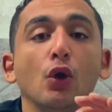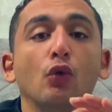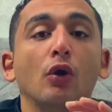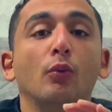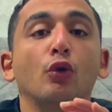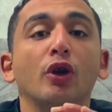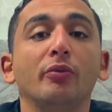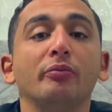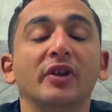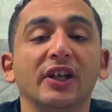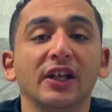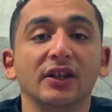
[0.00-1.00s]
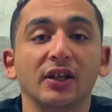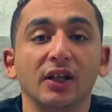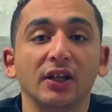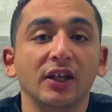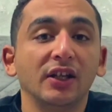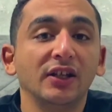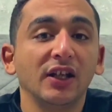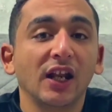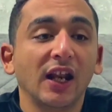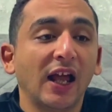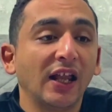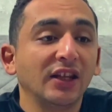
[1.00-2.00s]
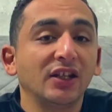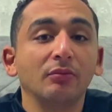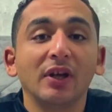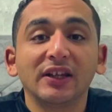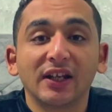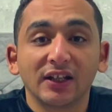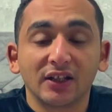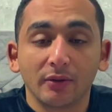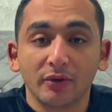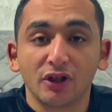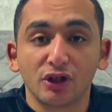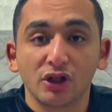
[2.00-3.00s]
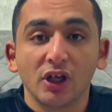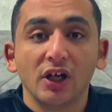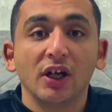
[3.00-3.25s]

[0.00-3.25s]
ومهم جدا لان الالحان دي ما اتكتبتش